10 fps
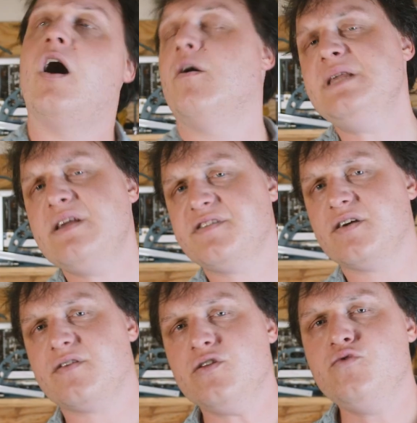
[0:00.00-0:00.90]
En
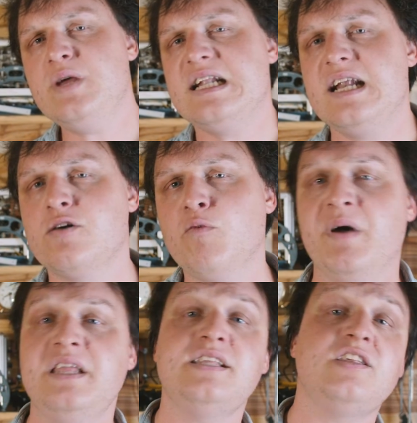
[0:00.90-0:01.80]
1938, les
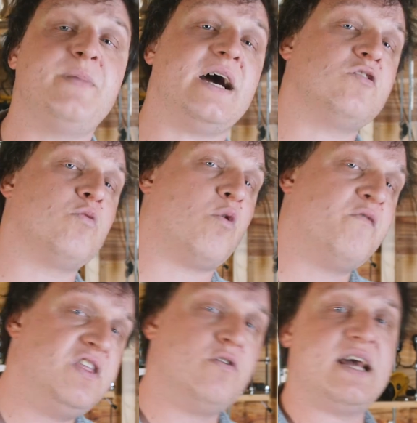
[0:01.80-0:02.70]
compagnies disparaissent au
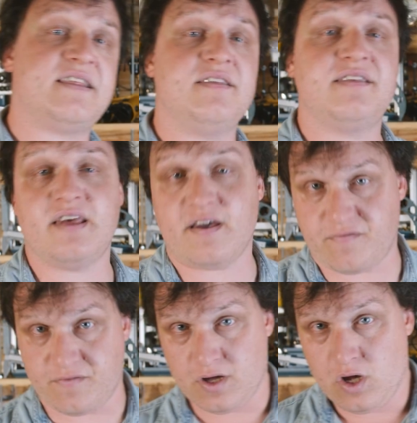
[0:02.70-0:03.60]
profit de la
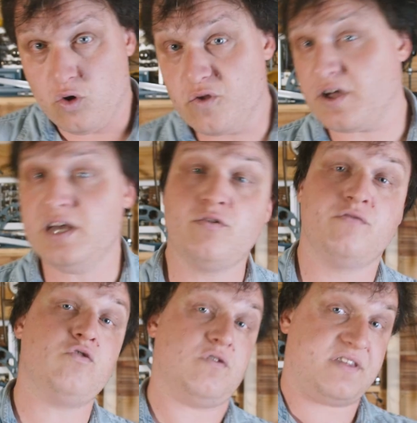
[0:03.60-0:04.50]
SNCF. Le train est
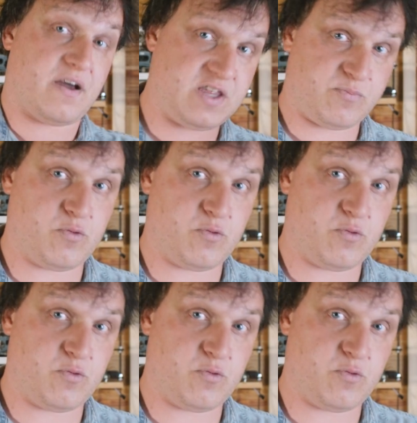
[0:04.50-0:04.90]
devenu un service